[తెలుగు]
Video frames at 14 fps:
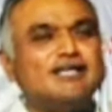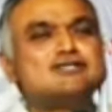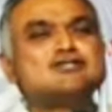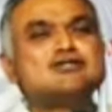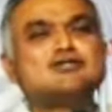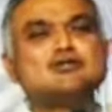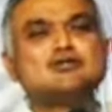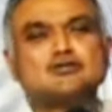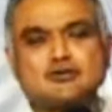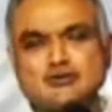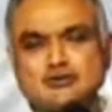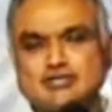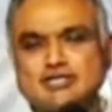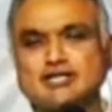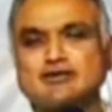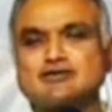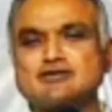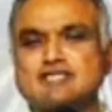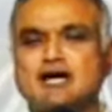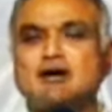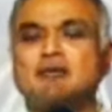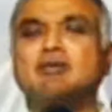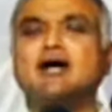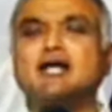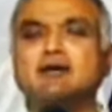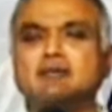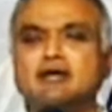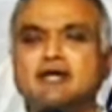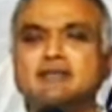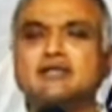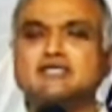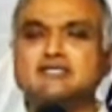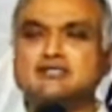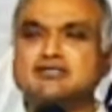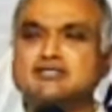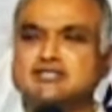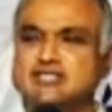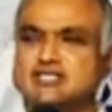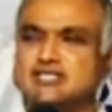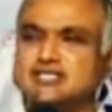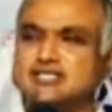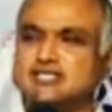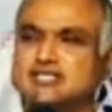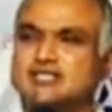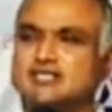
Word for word: యేసును చూసుటకు సామాన్యమైన ప్రజలు వచ్చిరి